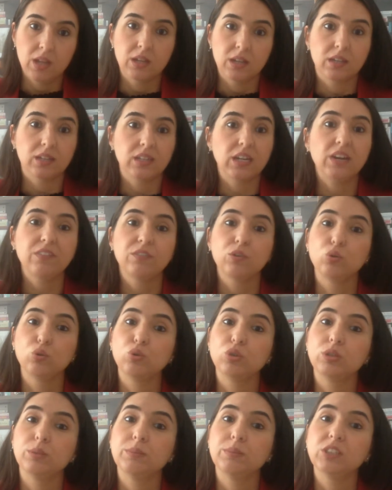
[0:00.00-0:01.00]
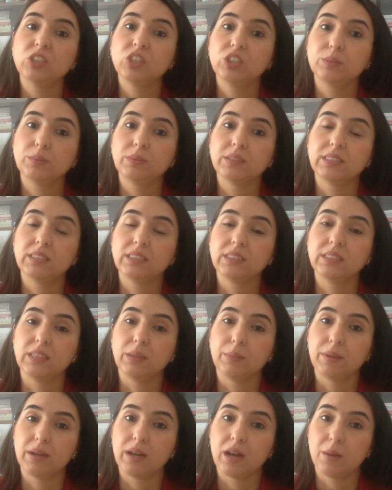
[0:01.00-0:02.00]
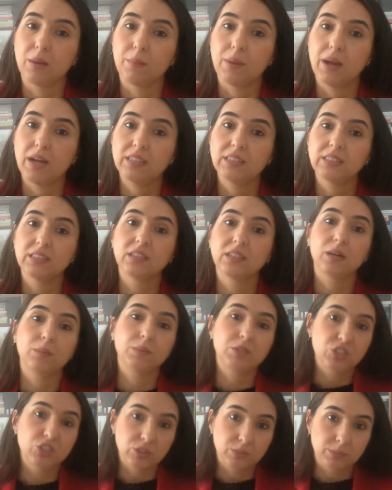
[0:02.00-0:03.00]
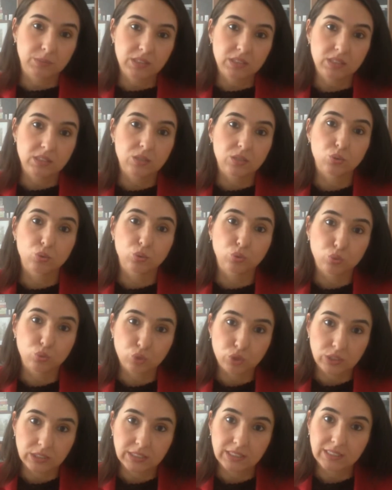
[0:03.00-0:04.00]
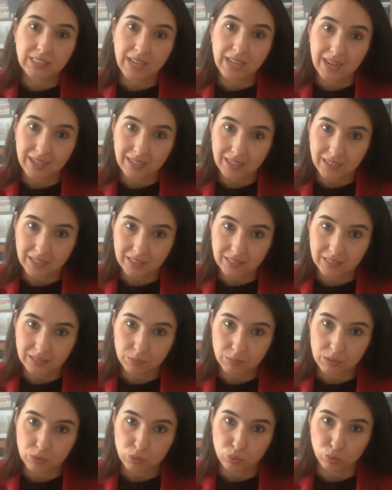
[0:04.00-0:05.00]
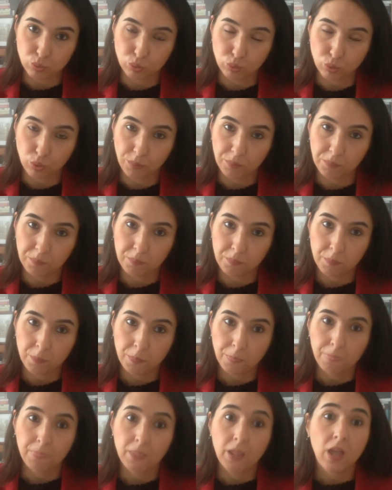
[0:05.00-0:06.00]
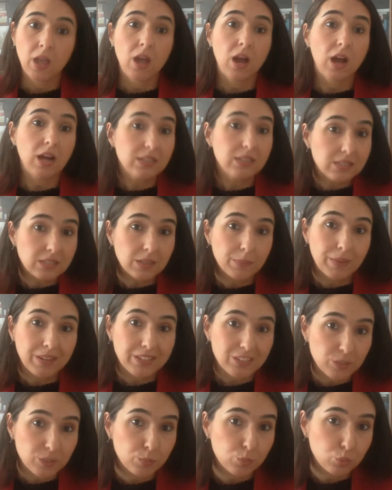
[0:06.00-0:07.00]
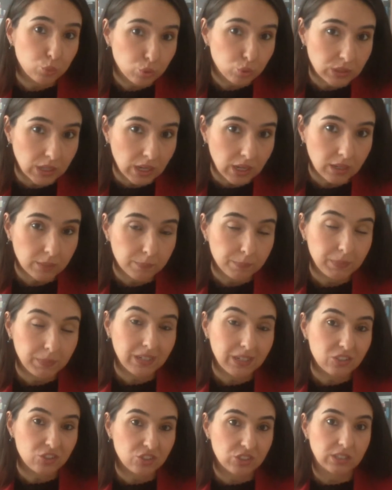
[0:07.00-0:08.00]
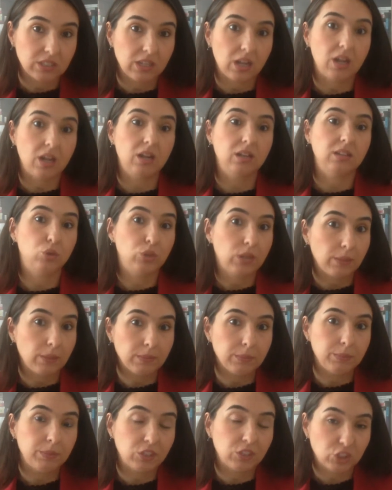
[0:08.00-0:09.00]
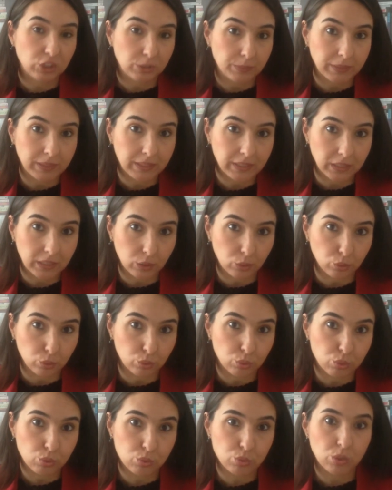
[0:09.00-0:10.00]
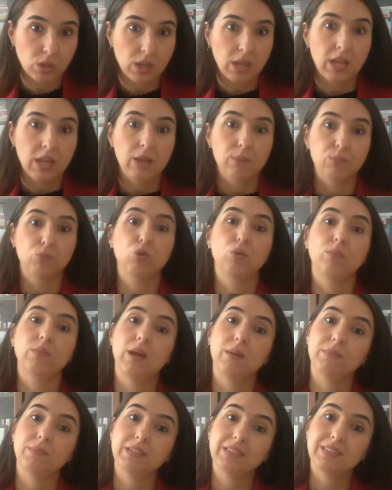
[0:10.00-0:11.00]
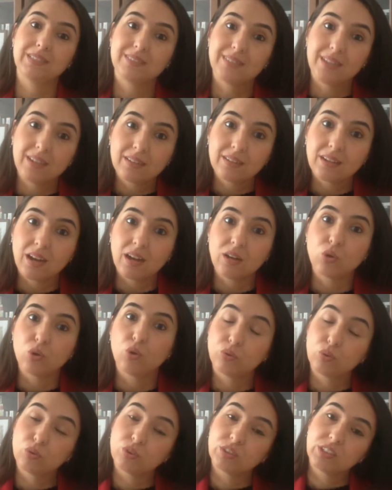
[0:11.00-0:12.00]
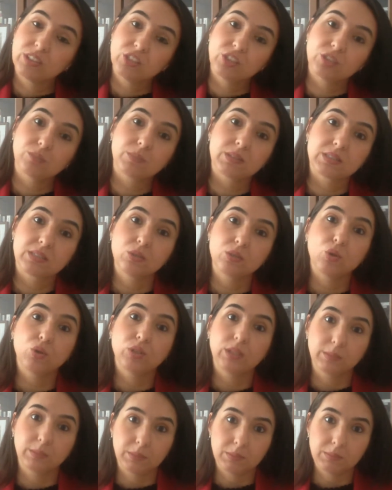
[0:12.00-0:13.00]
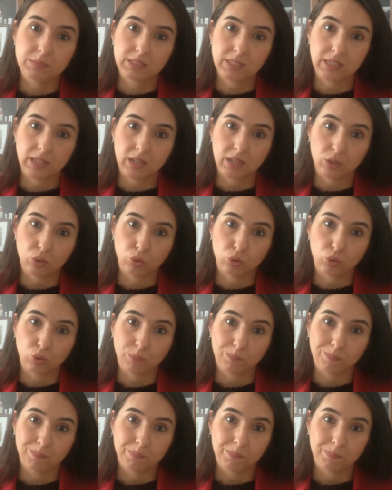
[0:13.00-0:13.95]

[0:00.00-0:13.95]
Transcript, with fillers: Karar ve uygulama aşamalarıyla beraber amacımız sonuçların değerlendirilmesi oluyor. Aslında bence burada birazcık daha önemli bir aşamaya geliyoruz. Problemlerin tekrar ortaya çıkmasını önlememiz gerekiyor.